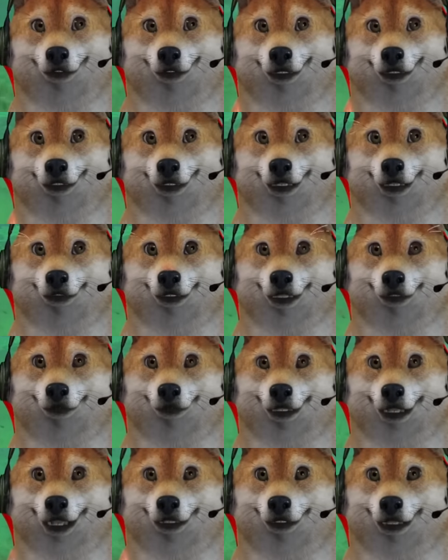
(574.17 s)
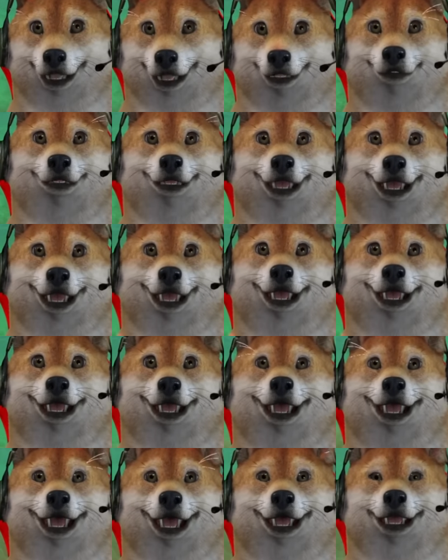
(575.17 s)
Sabar, sabar, sabar, sabar, sabar. Ikan
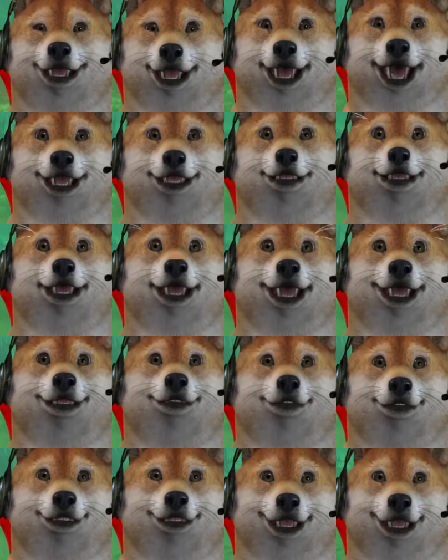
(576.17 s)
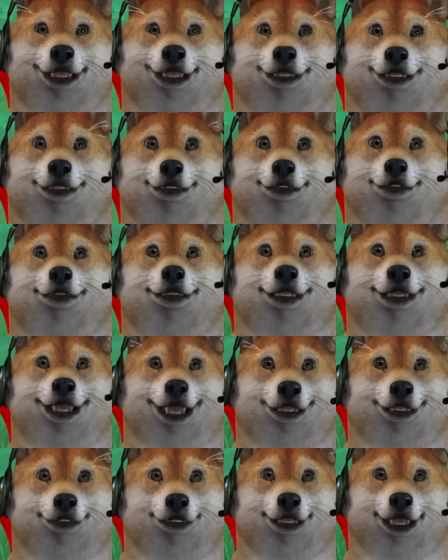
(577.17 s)
gedenya itu ganggu kita, temen-temen nih.
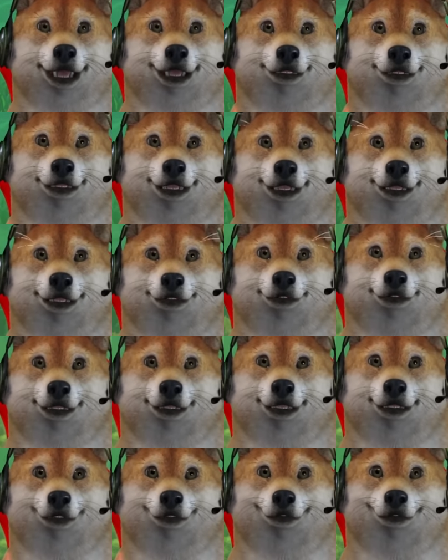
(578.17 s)
Ganggu banget, coy. Hmm.